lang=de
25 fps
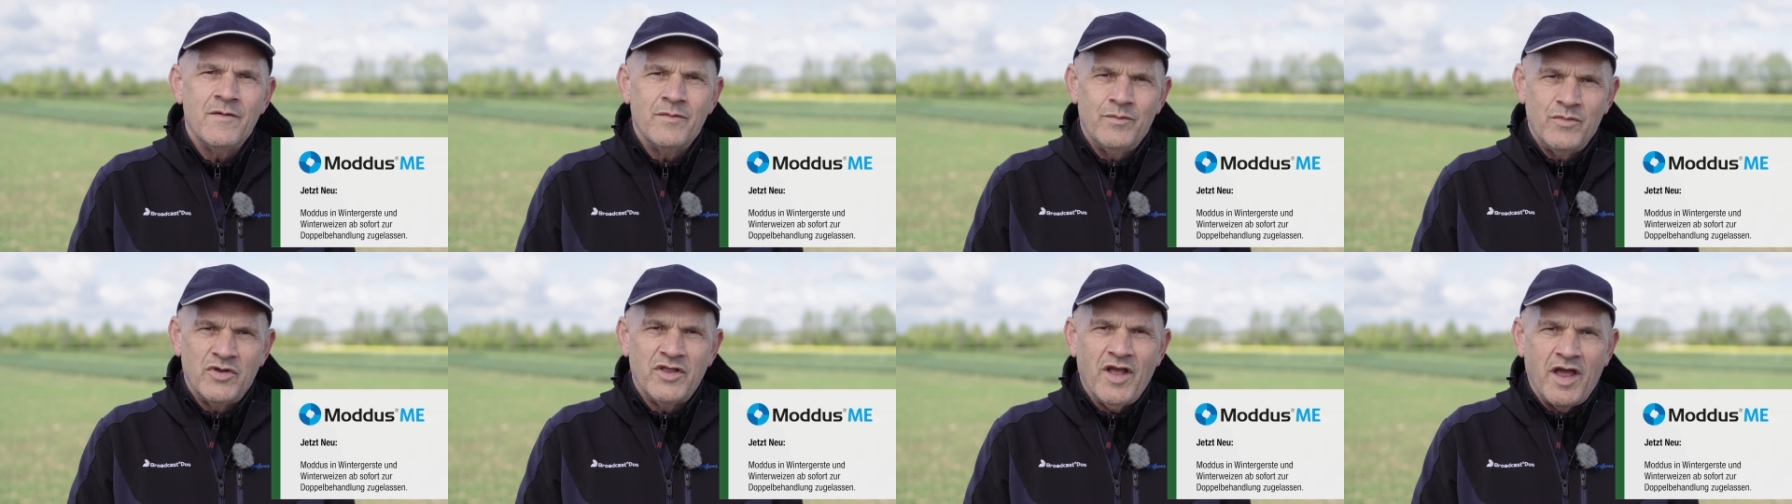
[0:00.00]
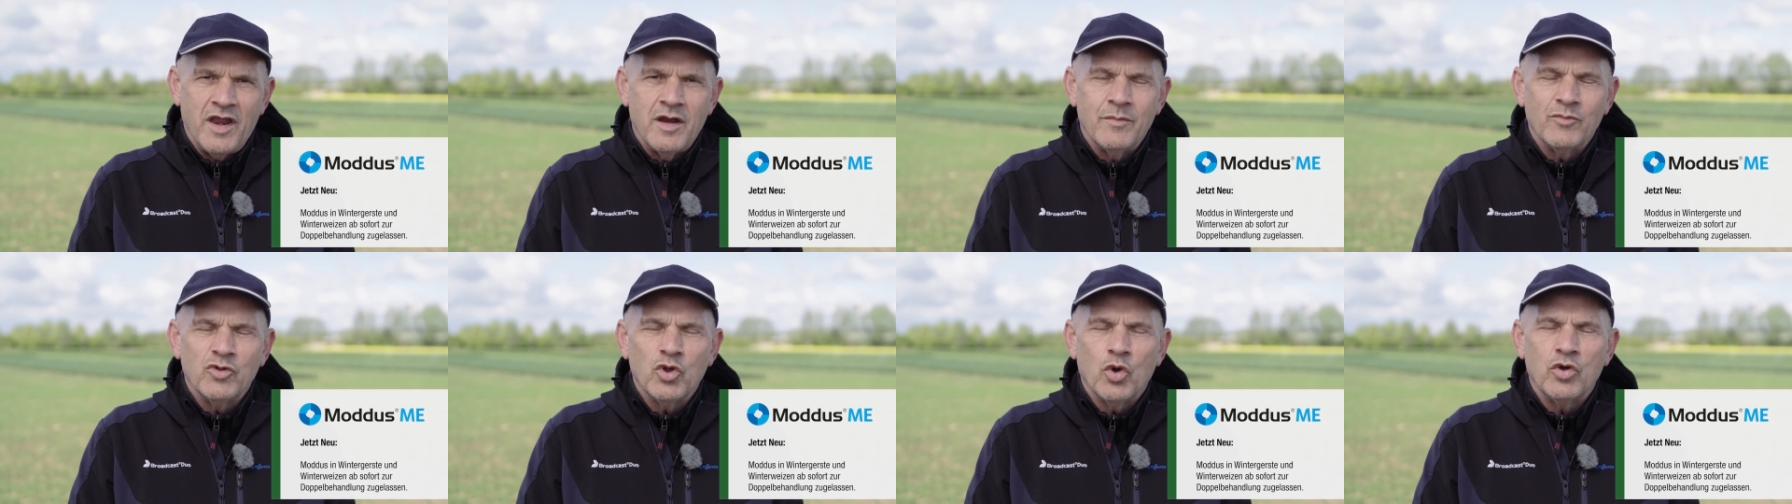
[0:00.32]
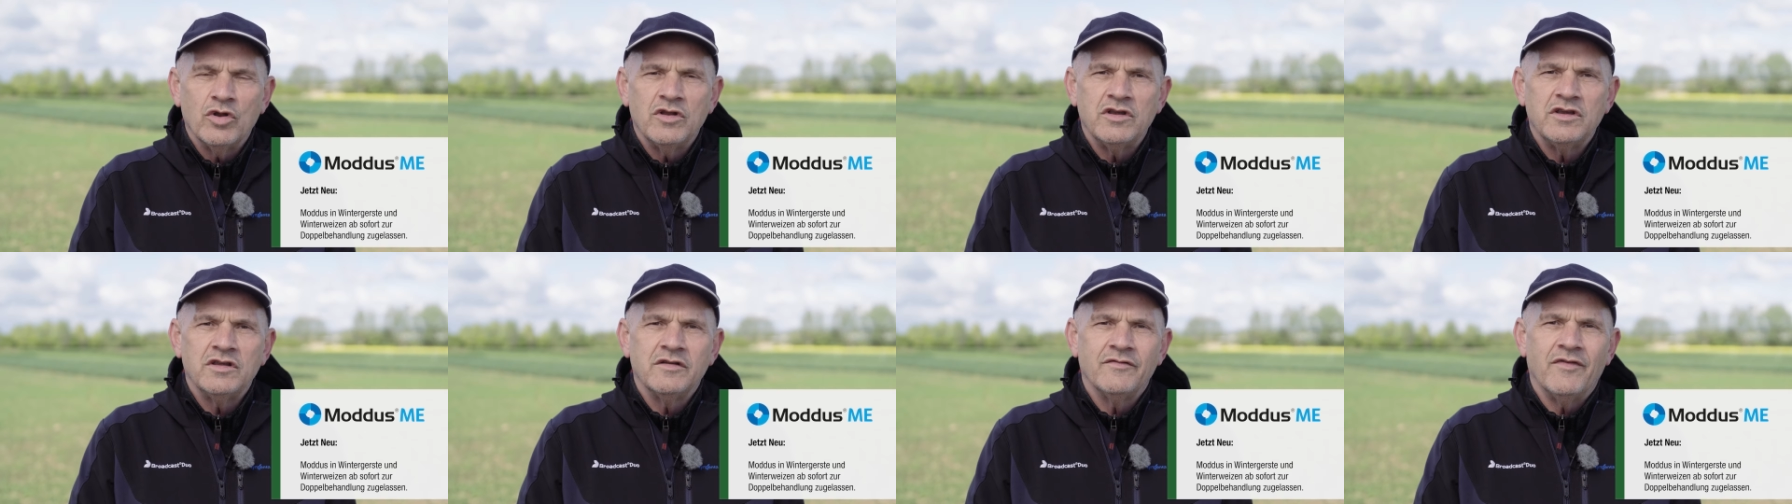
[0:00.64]
mit einem
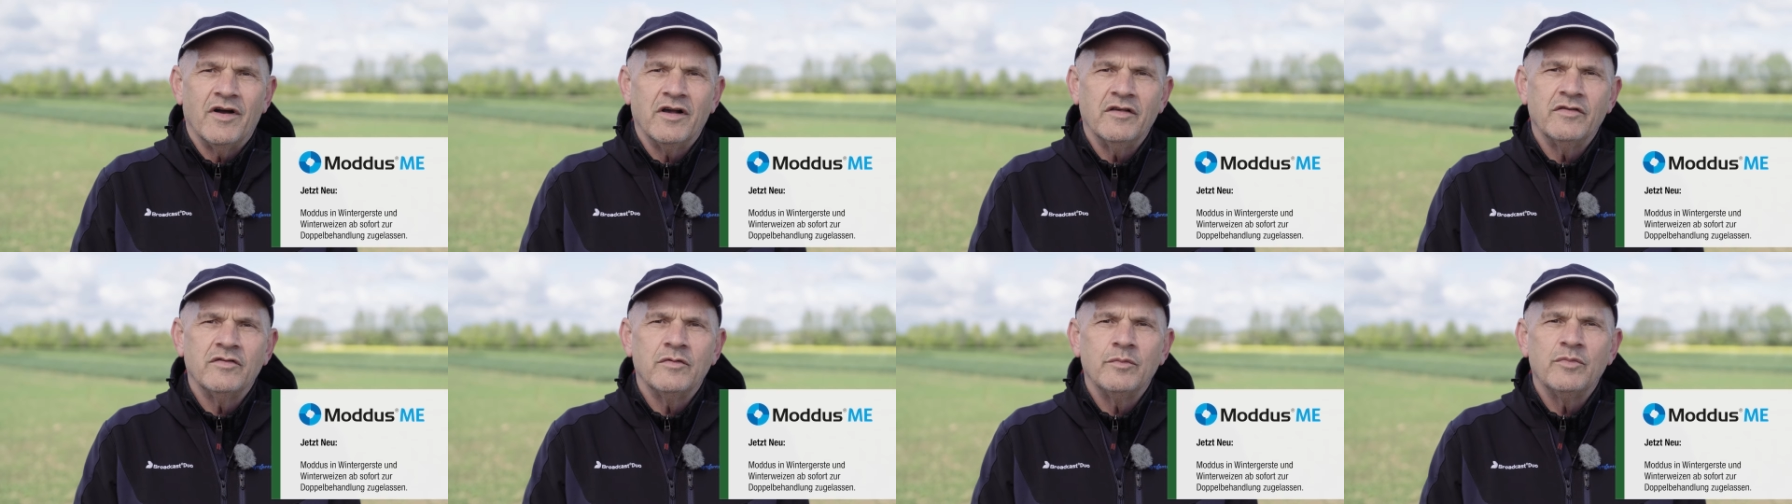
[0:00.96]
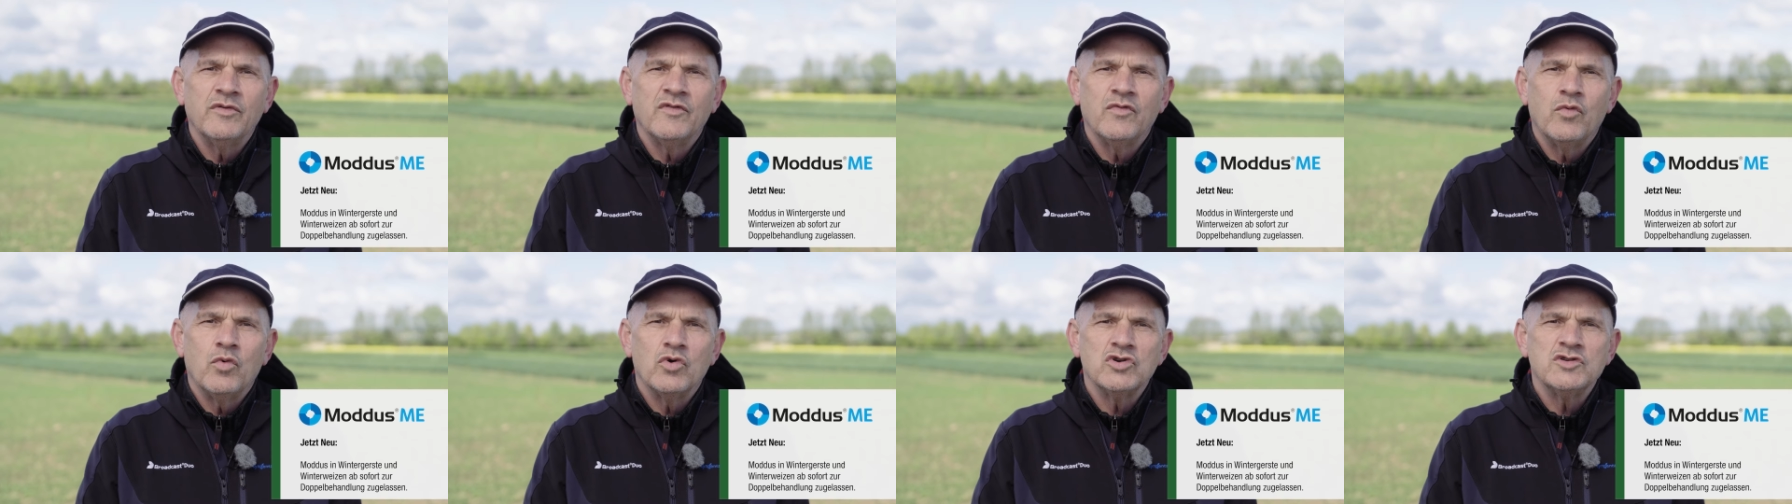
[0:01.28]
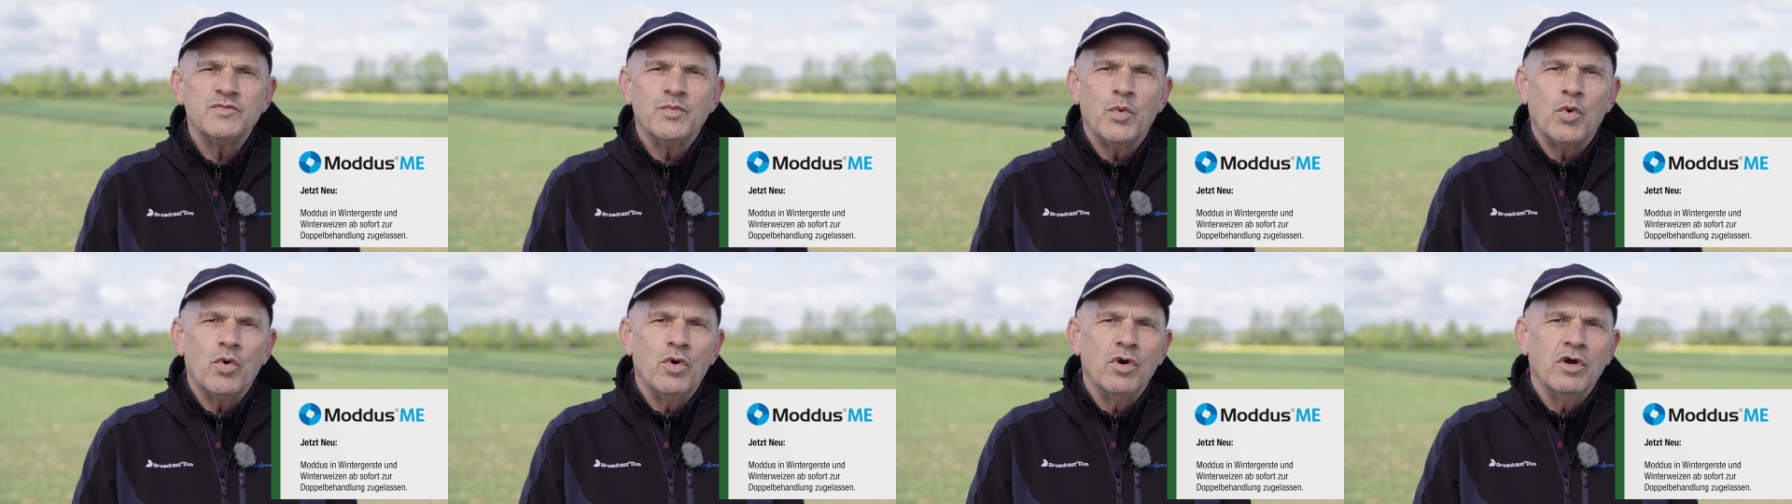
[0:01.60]
deutlichen
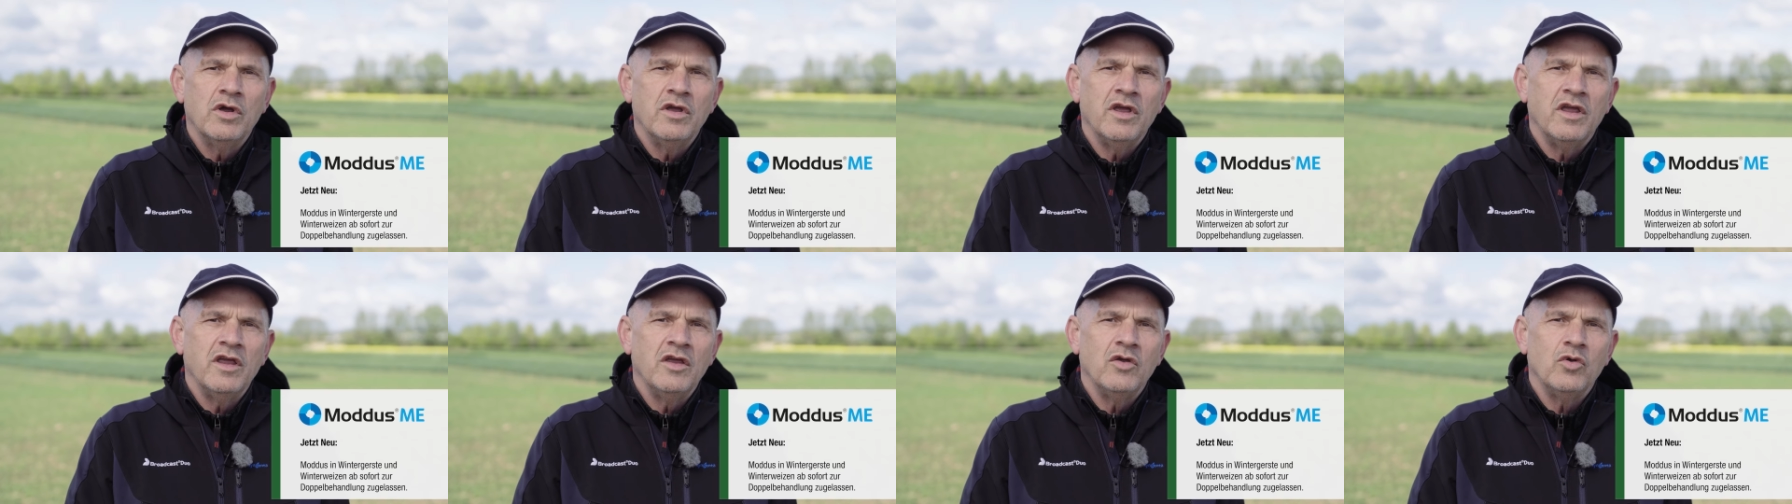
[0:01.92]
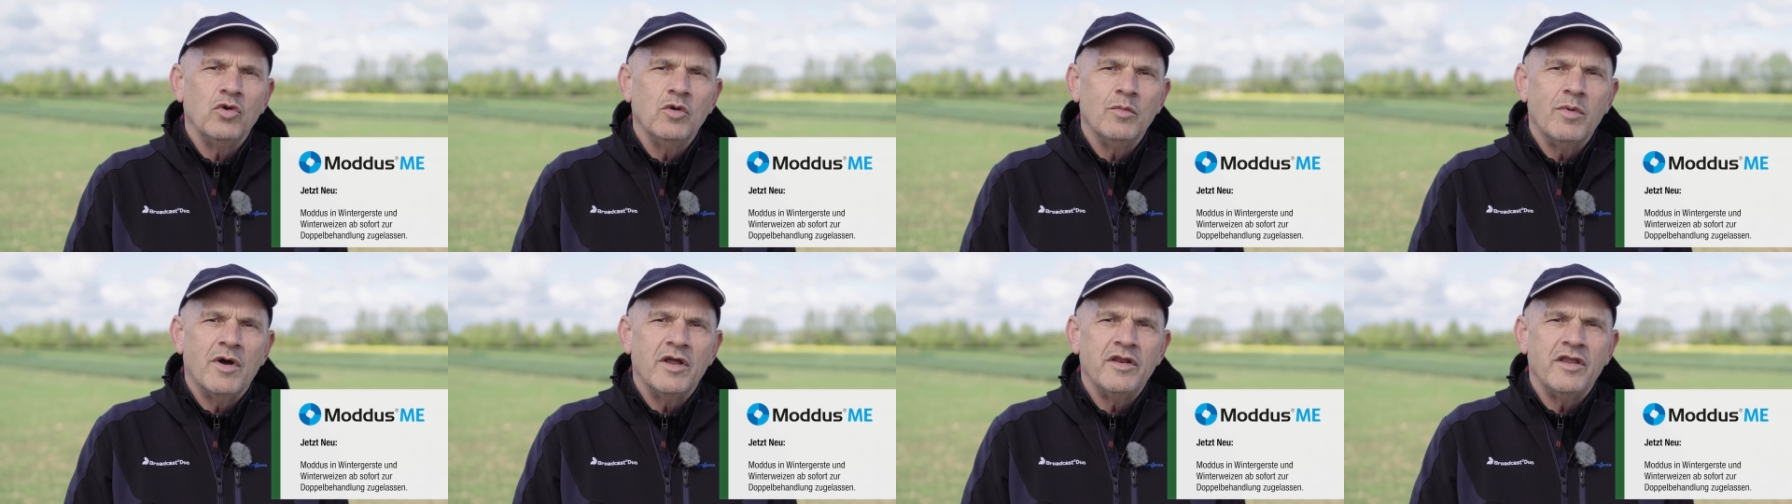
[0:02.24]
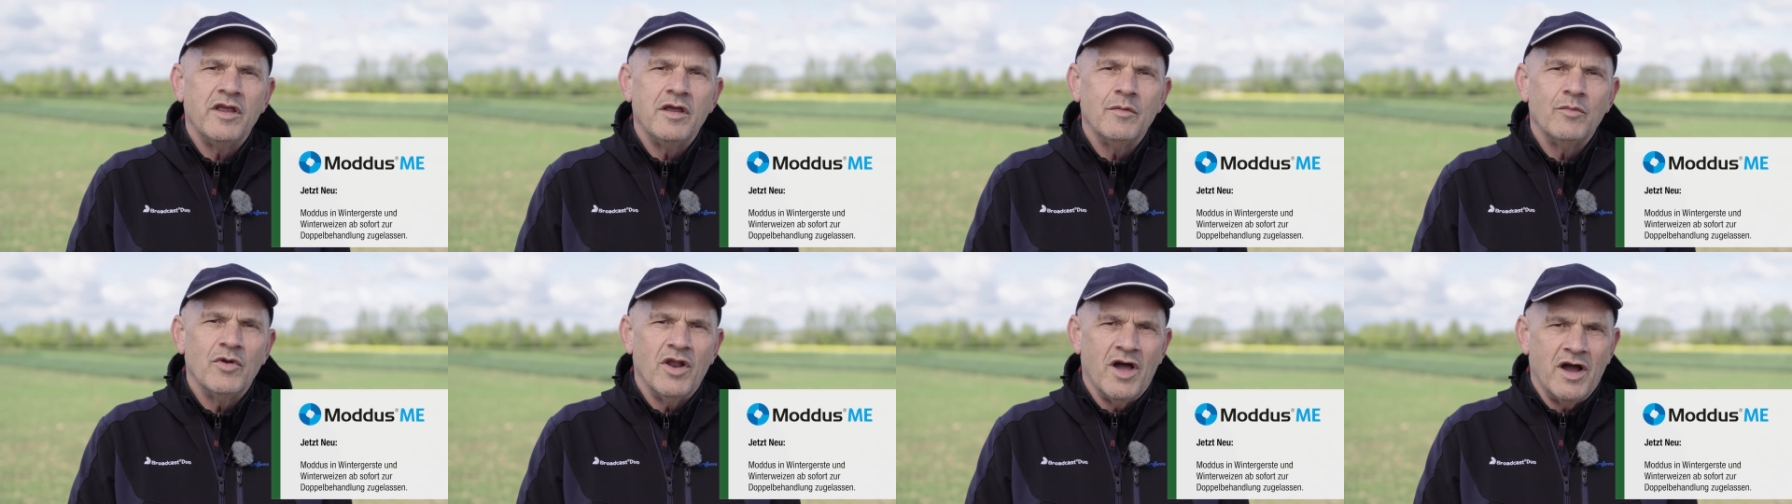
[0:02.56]
Wachstumsvorsprung gegenüber dem